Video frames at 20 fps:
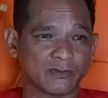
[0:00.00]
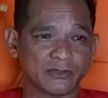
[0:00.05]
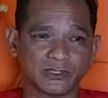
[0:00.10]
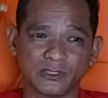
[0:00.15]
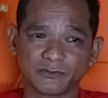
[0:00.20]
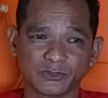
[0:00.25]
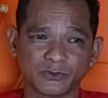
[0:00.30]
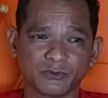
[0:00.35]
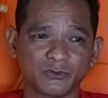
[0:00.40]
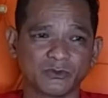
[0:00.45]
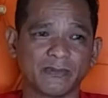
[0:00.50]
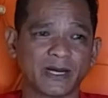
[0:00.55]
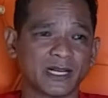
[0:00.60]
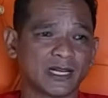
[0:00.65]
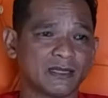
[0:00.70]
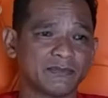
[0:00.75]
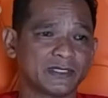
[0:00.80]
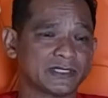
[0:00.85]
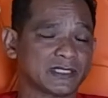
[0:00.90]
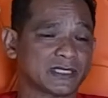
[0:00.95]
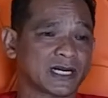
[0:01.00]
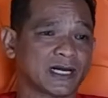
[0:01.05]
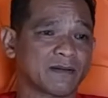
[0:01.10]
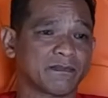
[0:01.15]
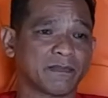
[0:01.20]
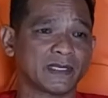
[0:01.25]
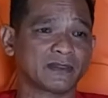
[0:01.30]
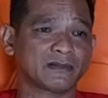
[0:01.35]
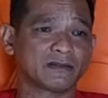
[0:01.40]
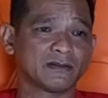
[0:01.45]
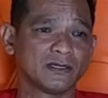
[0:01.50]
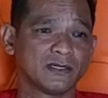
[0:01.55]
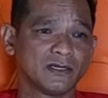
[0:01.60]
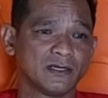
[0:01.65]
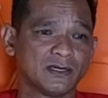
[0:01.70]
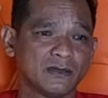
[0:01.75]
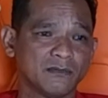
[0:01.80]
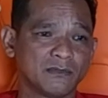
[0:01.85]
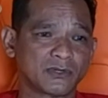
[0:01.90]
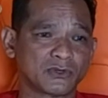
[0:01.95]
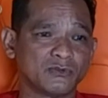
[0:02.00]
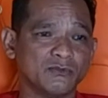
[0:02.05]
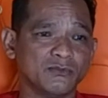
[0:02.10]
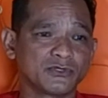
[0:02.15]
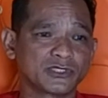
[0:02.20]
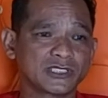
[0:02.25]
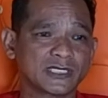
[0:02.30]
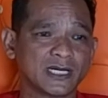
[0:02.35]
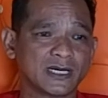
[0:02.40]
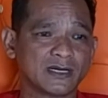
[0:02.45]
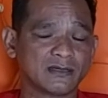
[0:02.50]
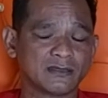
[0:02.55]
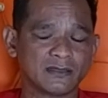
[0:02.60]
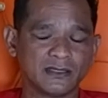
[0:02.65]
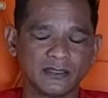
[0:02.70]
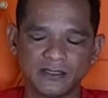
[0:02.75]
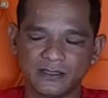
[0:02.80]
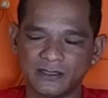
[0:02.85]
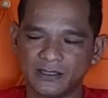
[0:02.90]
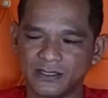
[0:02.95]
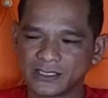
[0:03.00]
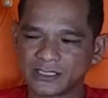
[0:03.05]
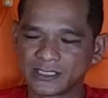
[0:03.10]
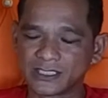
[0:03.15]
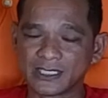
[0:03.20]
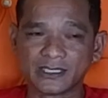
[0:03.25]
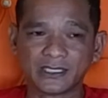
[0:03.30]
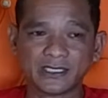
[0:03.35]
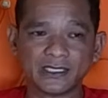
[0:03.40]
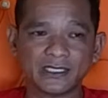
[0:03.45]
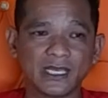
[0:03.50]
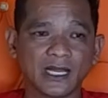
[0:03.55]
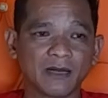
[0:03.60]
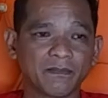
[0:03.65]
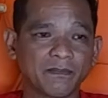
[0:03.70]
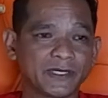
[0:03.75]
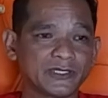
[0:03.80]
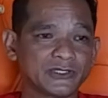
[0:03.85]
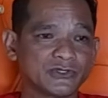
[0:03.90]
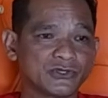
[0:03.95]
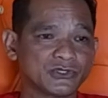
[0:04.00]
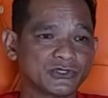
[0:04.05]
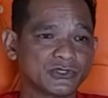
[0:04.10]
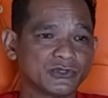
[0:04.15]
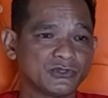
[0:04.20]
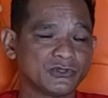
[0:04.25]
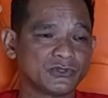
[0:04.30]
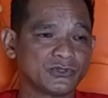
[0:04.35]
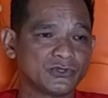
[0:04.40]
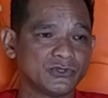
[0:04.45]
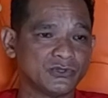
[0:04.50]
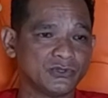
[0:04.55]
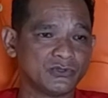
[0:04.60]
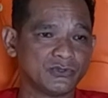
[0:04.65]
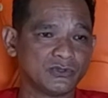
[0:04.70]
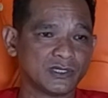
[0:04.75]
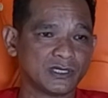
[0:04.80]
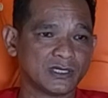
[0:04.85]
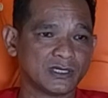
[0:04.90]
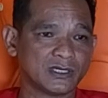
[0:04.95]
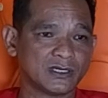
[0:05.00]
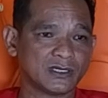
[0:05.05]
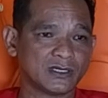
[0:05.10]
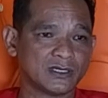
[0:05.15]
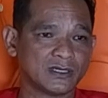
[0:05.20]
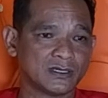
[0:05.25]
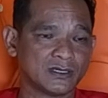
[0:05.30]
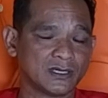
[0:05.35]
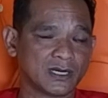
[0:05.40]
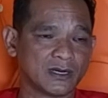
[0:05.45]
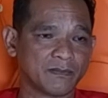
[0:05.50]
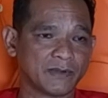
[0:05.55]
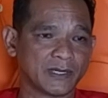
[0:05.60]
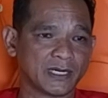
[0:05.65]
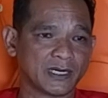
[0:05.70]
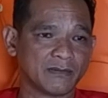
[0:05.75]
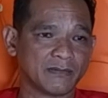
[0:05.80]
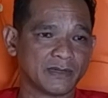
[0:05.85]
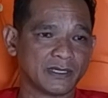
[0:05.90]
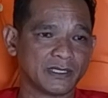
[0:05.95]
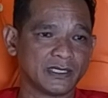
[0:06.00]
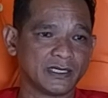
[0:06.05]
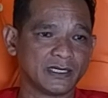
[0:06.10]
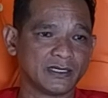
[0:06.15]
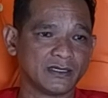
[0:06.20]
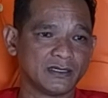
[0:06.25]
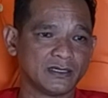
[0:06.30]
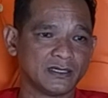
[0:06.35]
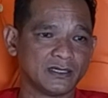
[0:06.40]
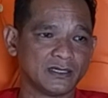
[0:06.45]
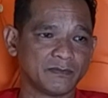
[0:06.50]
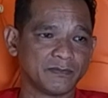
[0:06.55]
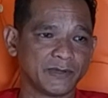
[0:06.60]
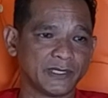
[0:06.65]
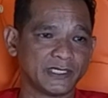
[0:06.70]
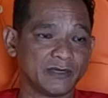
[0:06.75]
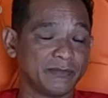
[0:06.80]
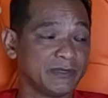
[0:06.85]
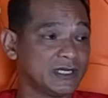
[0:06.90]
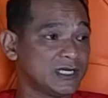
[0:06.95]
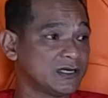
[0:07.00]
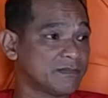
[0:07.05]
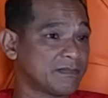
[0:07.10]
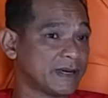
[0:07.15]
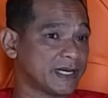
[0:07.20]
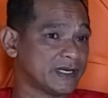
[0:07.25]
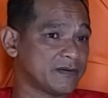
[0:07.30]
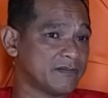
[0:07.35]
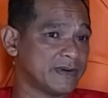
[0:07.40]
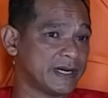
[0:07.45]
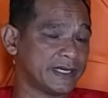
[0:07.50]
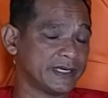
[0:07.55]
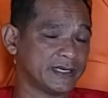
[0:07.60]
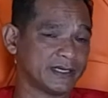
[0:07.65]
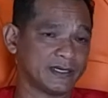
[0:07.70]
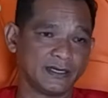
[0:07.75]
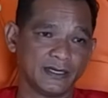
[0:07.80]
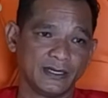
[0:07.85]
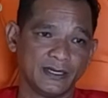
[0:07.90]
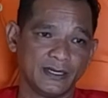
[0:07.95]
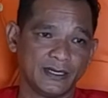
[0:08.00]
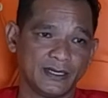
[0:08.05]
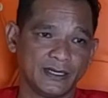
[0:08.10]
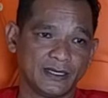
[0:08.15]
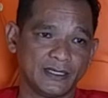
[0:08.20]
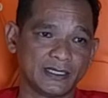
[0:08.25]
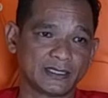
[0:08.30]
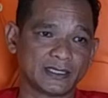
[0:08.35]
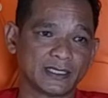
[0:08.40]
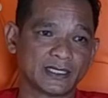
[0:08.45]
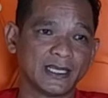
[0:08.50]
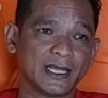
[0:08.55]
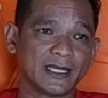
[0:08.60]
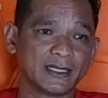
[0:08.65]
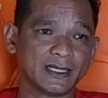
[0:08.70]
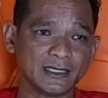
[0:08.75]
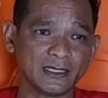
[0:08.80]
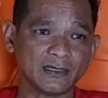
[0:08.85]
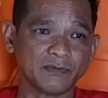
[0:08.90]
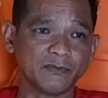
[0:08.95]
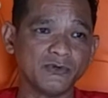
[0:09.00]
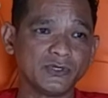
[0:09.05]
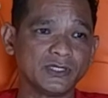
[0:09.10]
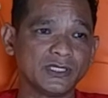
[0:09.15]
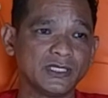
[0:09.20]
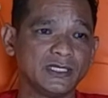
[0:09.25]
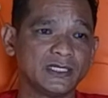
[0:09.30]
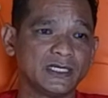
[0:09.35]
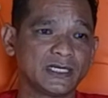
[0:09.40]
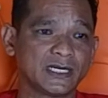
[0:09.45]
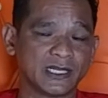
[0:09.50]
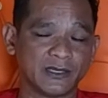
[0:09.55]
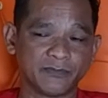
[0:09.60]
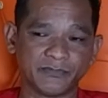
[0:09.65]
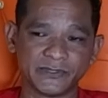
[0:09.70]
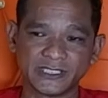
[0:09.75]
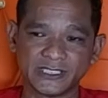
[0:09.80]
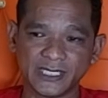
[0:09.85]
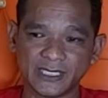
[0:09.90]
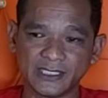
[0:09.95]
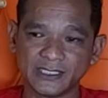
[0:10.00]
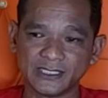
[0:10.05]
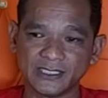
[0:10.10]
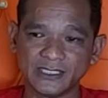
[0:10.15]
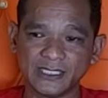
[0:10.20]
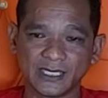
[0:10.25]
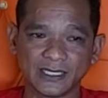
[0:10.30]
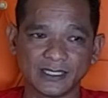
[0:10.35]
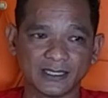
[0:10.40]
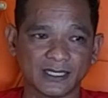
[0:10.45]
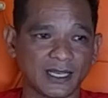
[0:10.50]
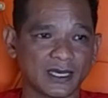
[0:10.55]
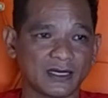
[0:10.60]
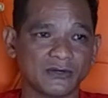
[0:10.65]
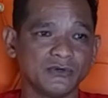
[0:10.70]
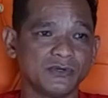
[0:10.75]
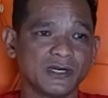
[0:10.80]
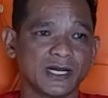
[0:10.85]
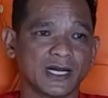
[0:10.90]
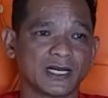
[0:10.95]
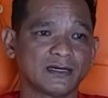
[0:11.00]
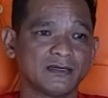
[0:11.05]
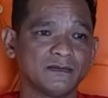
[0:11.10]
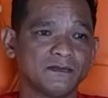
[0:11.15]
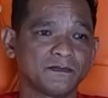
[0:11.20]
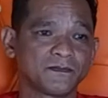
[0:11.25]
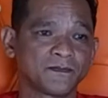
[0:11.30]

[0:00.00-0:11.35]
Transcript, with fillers: malam, jam 10 malam kita rapat merumuskan strategi apa yang cocok untuk uh, apa namanya uh, eh, PDM ini ke depannya baik. Dan ternyata terbukti dengan efisiensi yang kita lakukan